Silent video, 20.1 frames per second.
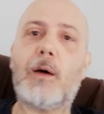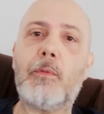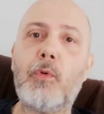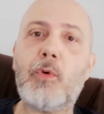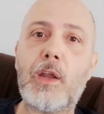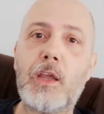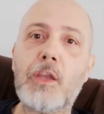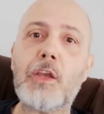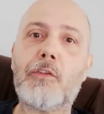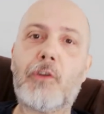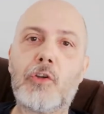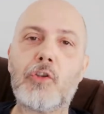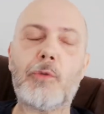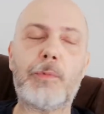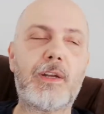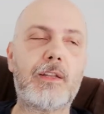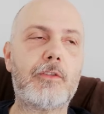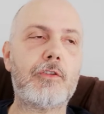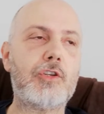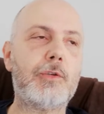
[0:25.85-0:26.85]
ma pure io
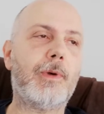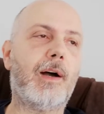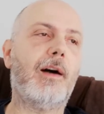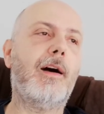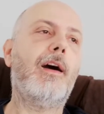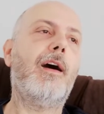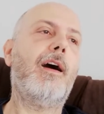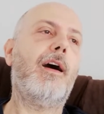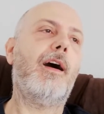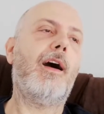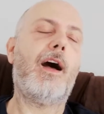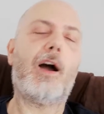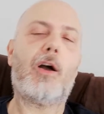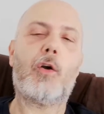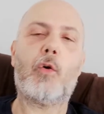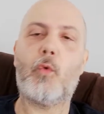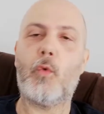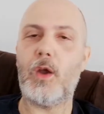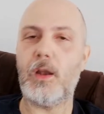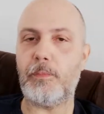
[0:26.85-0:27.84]
voglio partecipare"
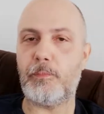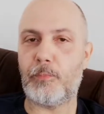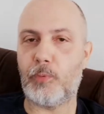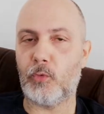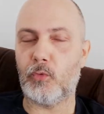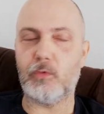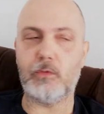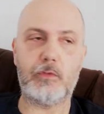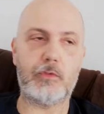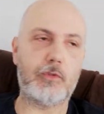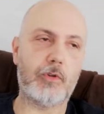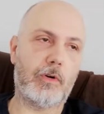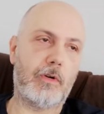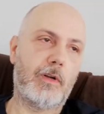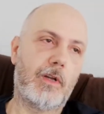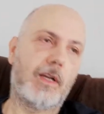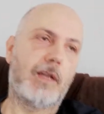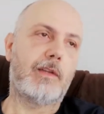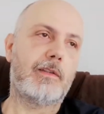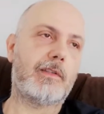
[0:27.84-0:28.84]
a quel
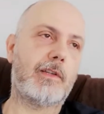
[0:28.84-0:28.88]
punto,